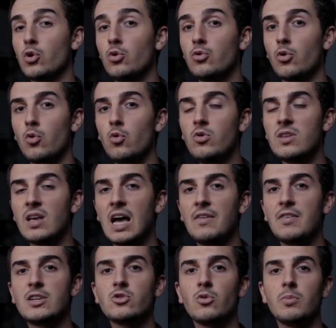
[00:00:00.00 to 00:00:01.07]
sur l'autoroute
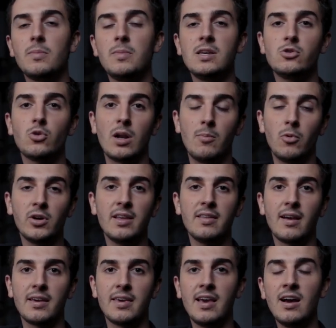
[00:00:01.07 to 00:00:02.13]
avec son bébé sur la
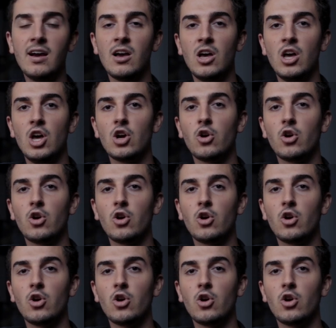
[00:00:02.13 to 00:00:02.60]
banquette arrière